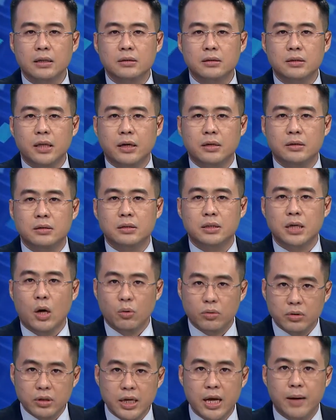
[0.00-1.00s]
tỉnh trọng
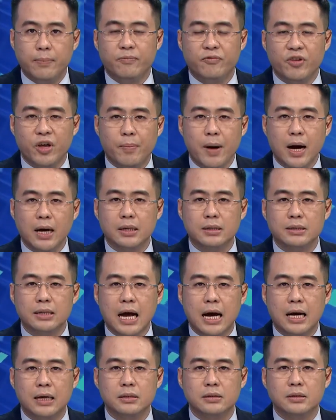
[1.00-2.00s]
điểm phía Bắc
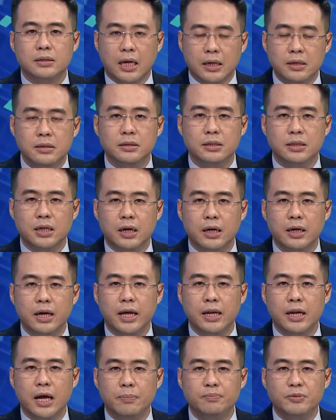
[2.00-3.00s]
đang dần trở
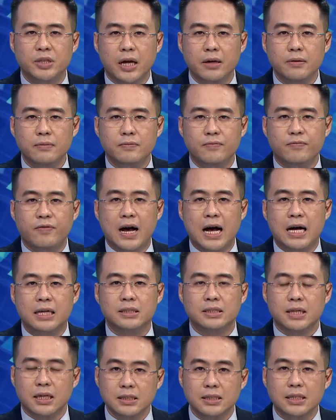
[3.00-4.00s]
nên hấp dẫn và
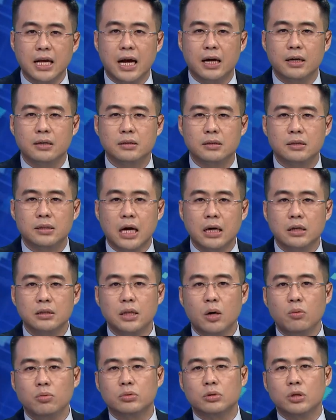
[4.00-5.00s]
sẵn sàng tăng
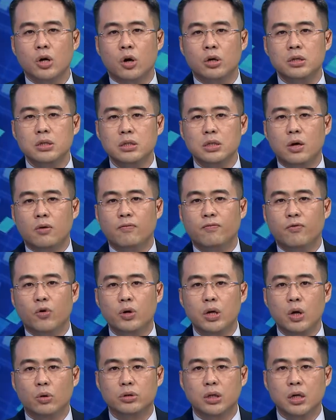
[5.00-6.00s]
tốc đón dòng vốn
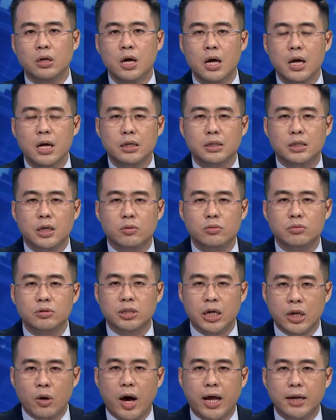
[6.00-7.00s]
đầu tư trong
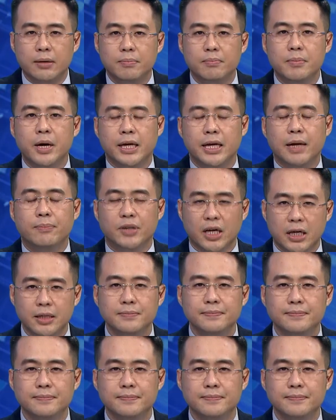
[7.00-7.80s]
giai đoạn 10 năm tới.